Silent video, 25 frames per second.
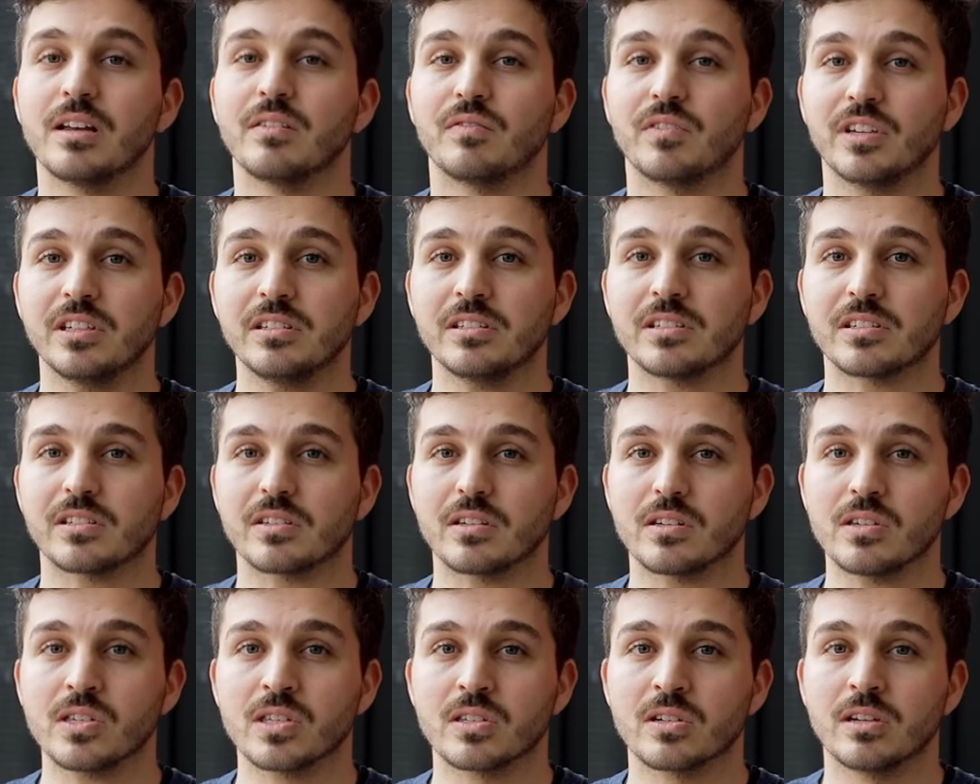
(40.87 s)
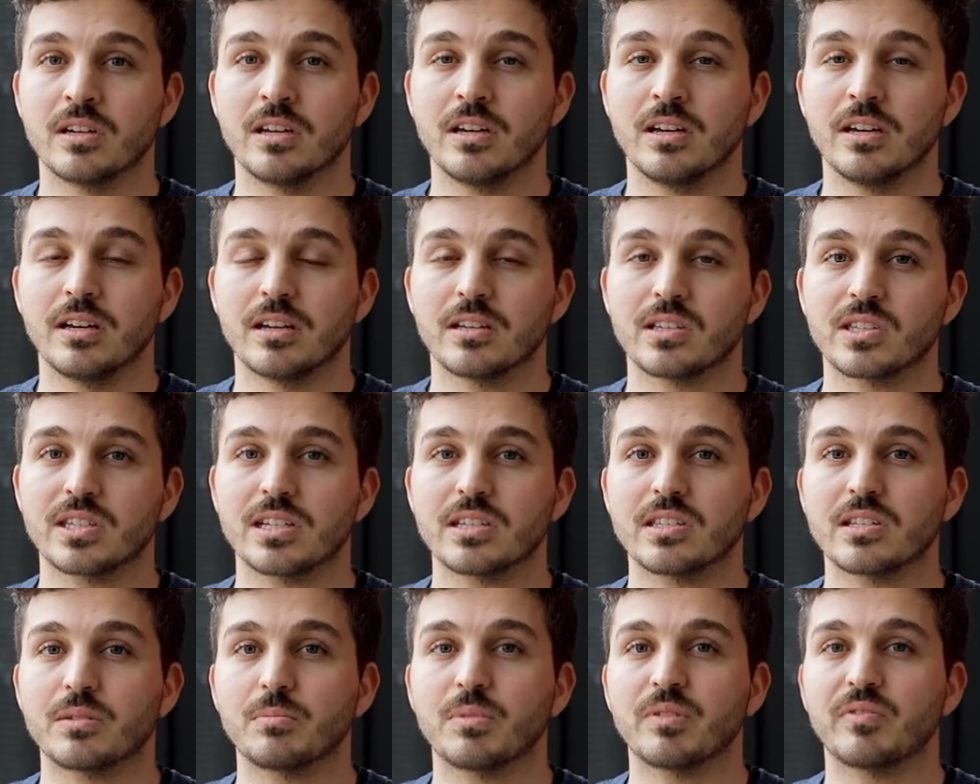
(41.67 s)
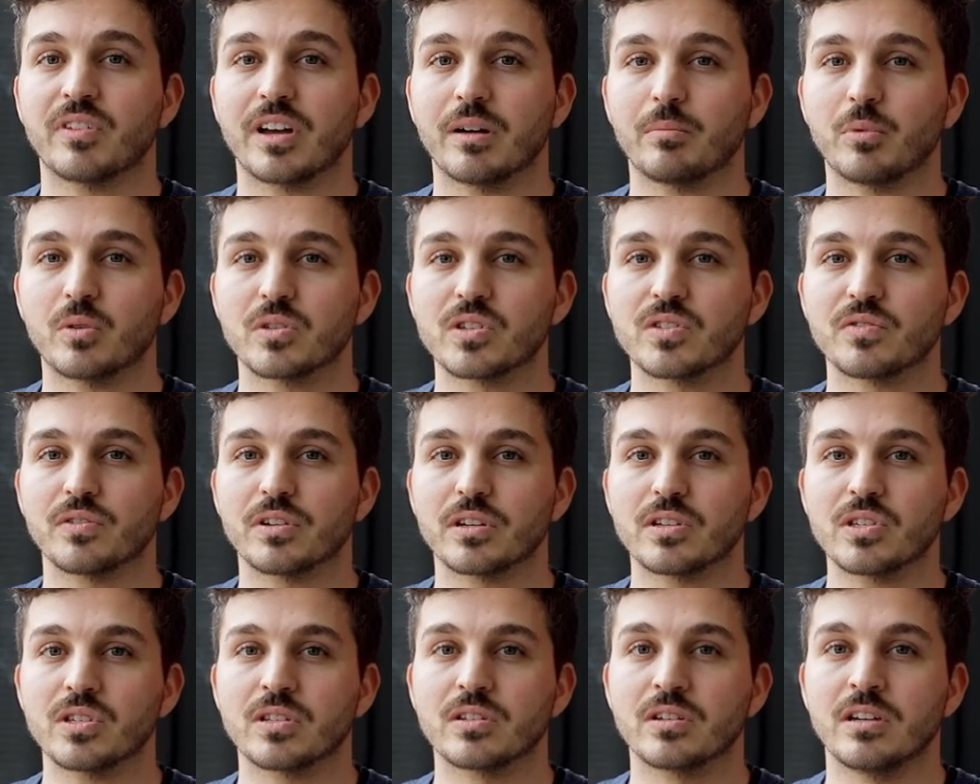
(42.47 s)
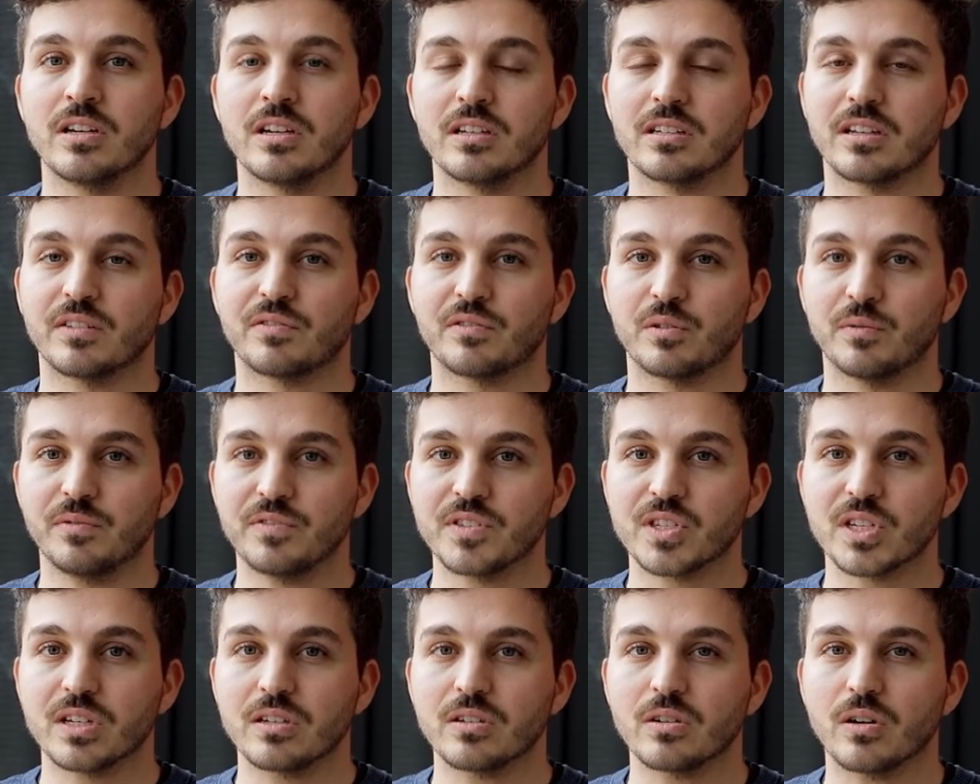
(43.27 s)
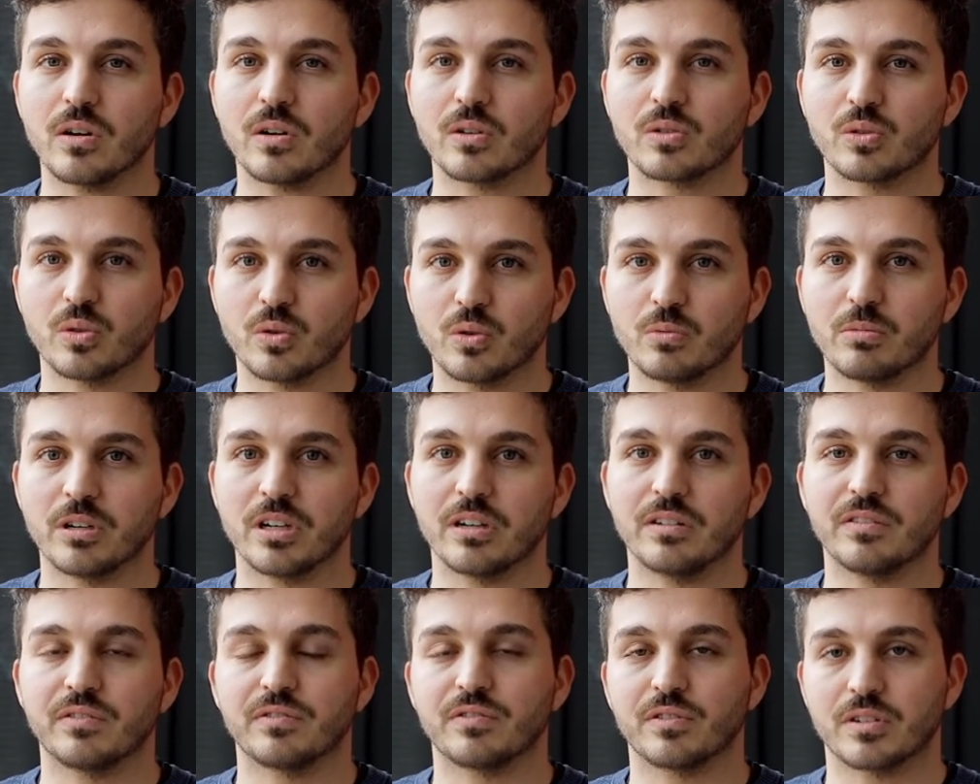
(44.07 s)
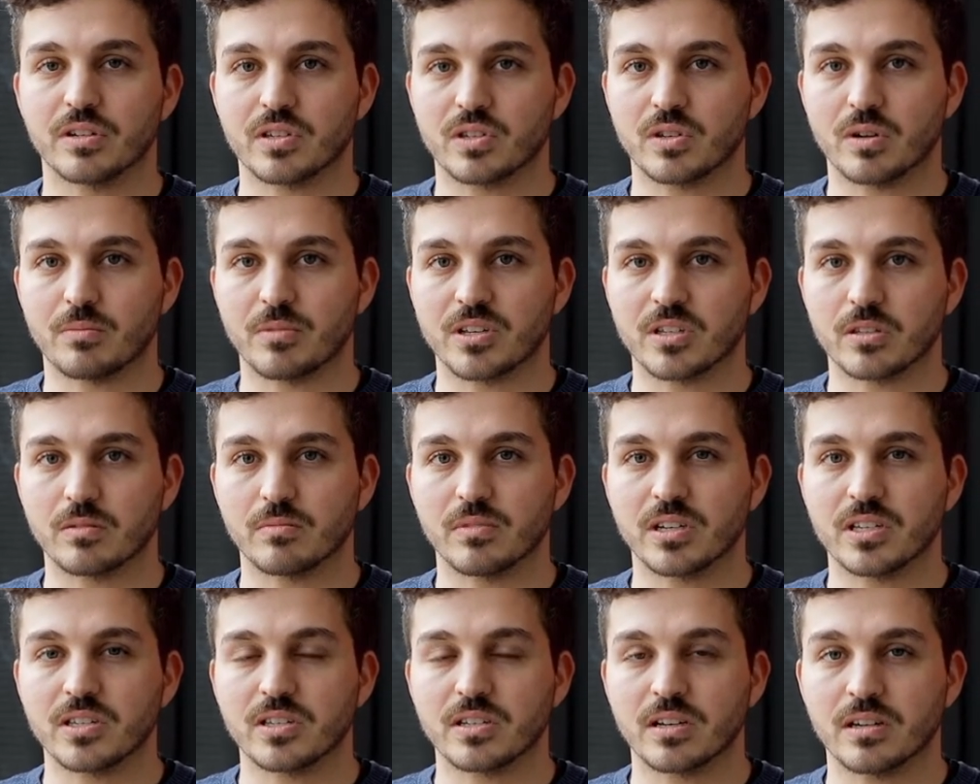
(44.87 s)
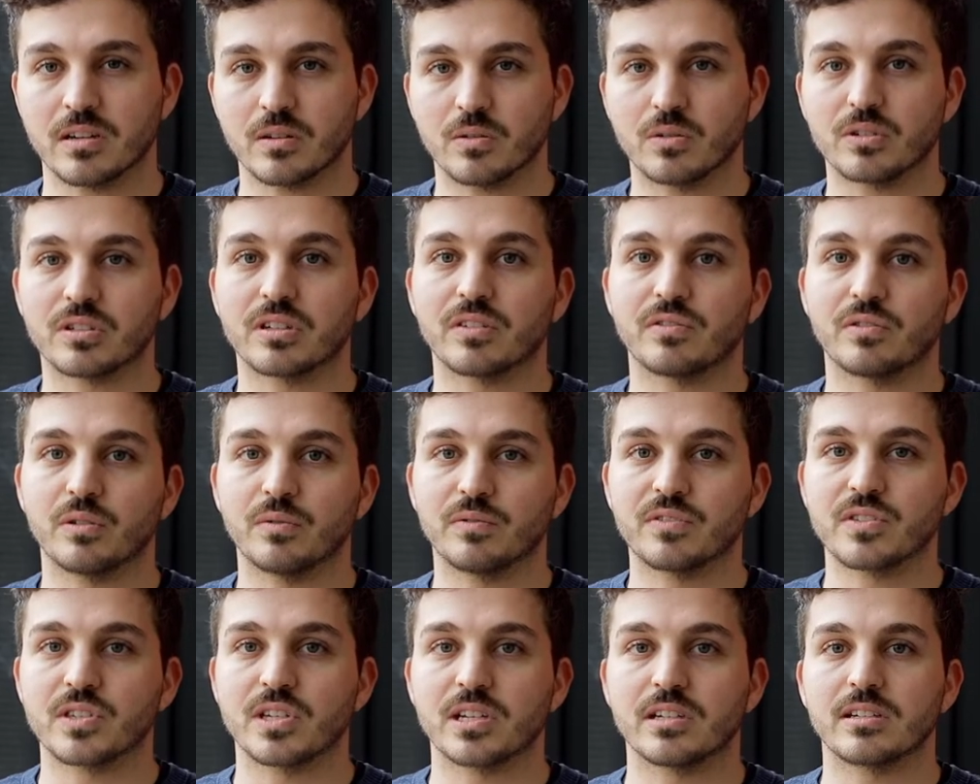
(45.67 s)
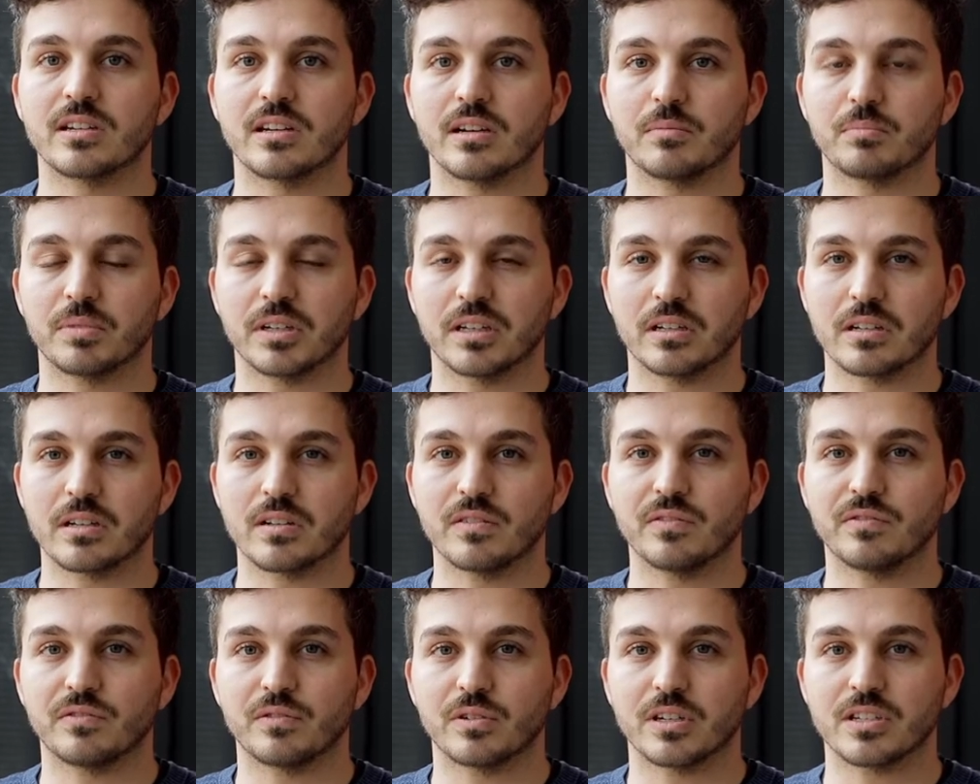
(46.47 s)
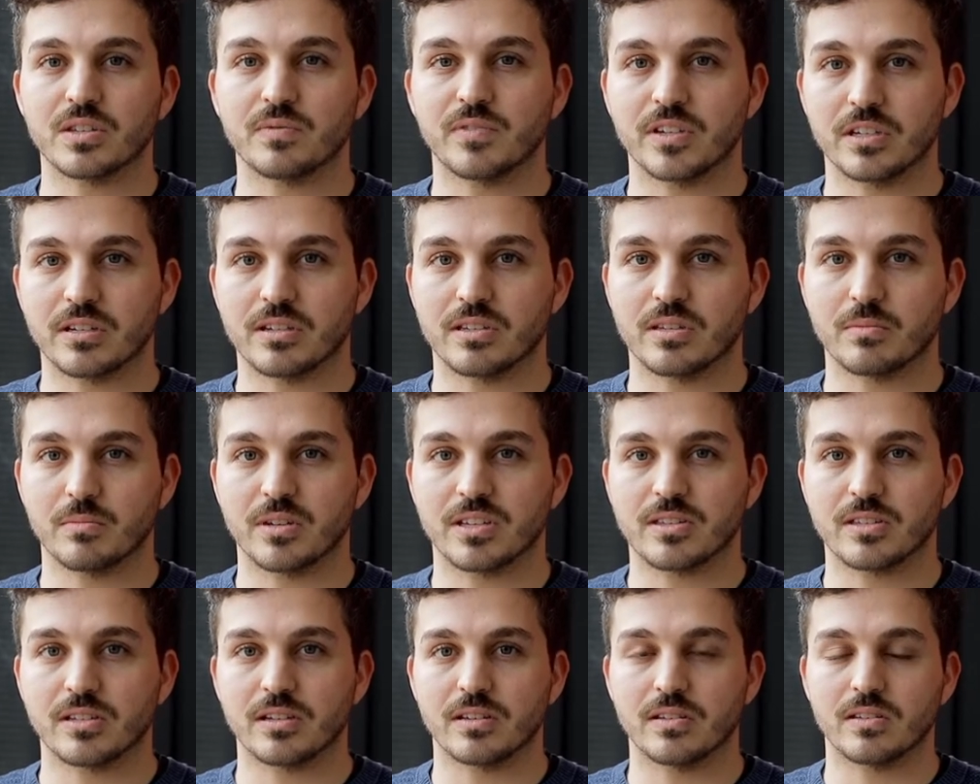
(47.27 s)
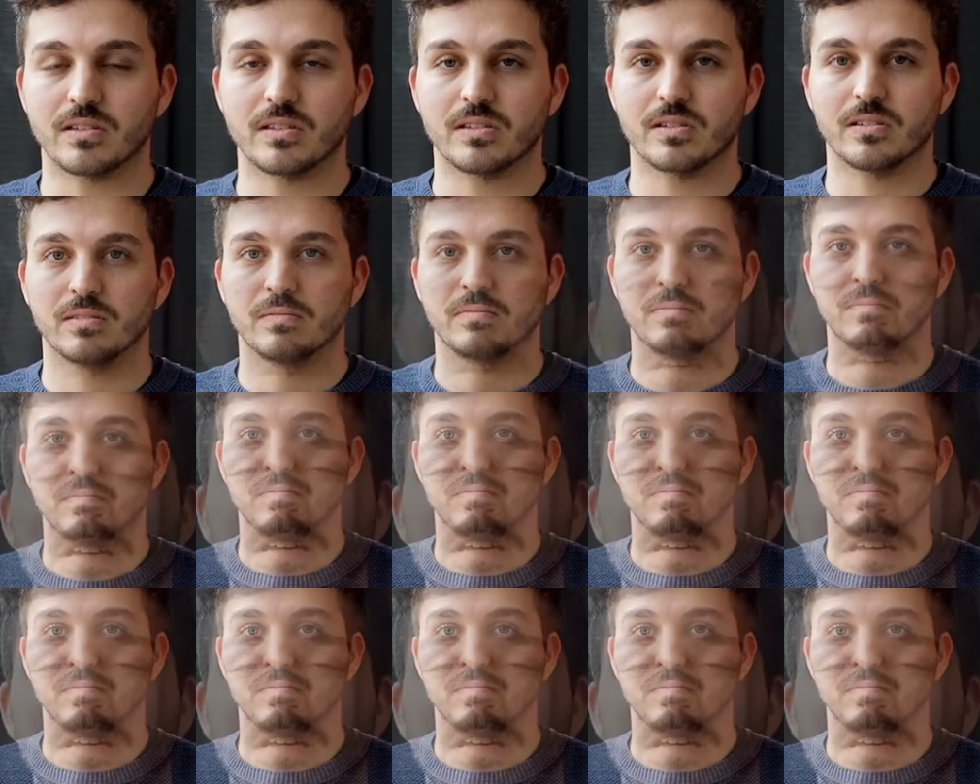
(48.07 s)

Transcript: Wichtig ist, ist, dass die Bewerbungsfrist der 15. Oktober für das Sommersemester und der 15. April für das Wintersemester ist.